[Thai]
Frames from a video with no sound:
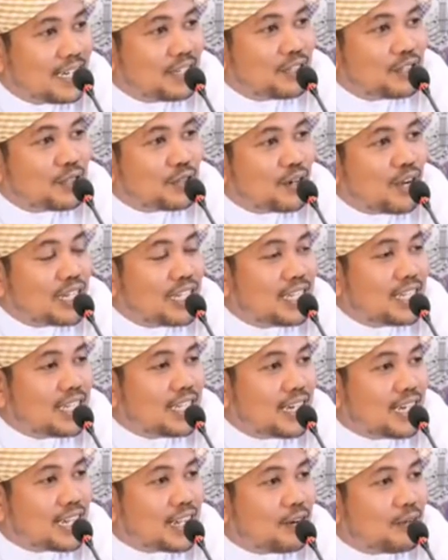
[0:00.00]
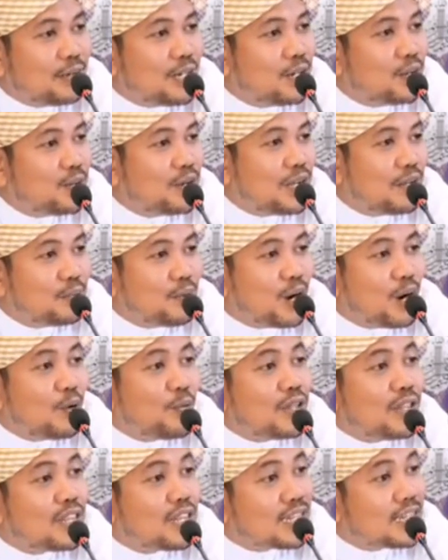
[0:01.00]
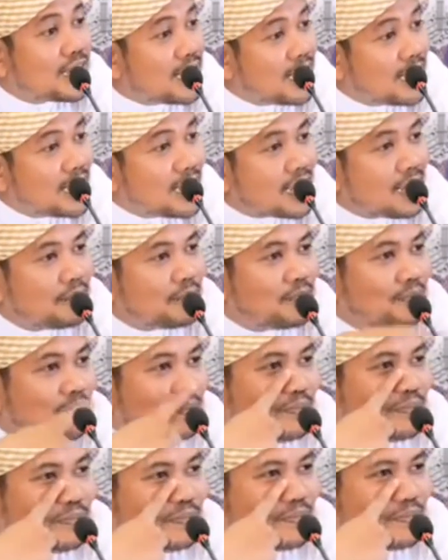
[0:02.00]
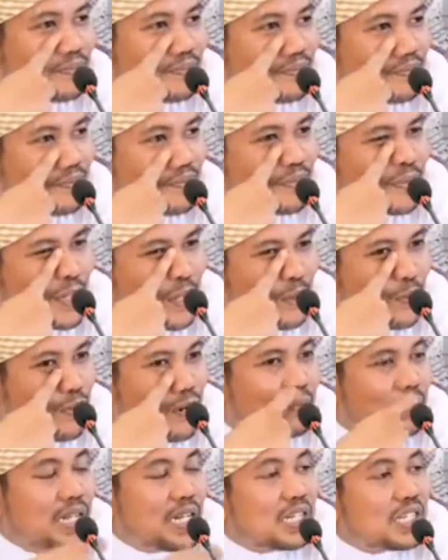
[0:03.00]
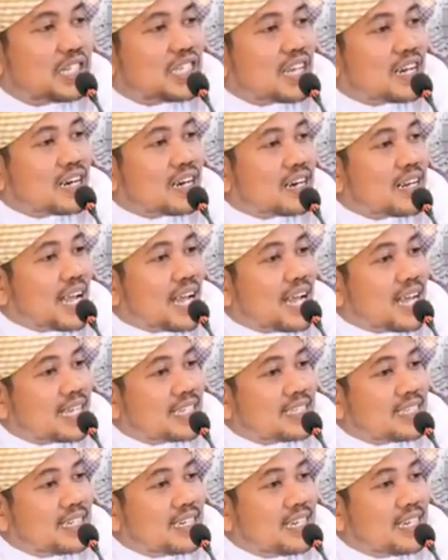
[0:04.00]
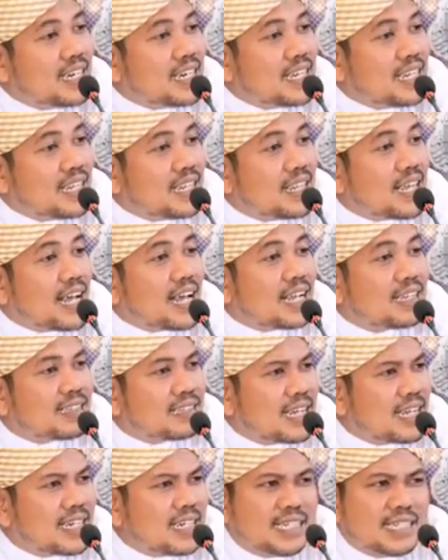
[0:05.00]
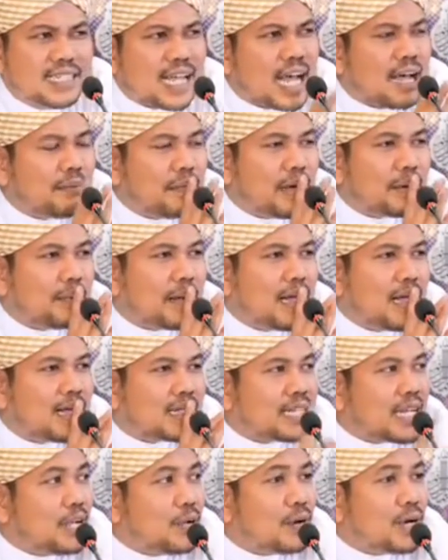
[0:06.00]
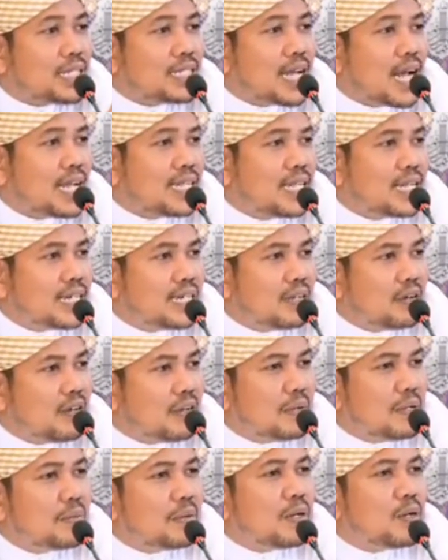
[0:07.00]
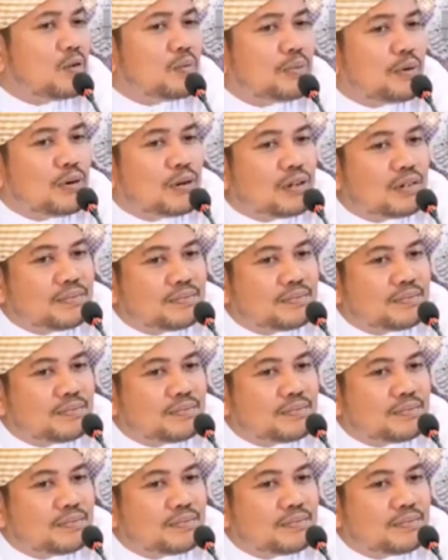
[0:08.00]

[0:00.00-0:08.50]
งสุเราะห์ที่ติดเข้าไปด้วยมุอวิซะเตนะครับว่ามินชัรริฮาซิดินอิซาฮัสซัดอิจฉามากๆใช้วาจาอย่างเดียวแล้วไม่บรรลุผล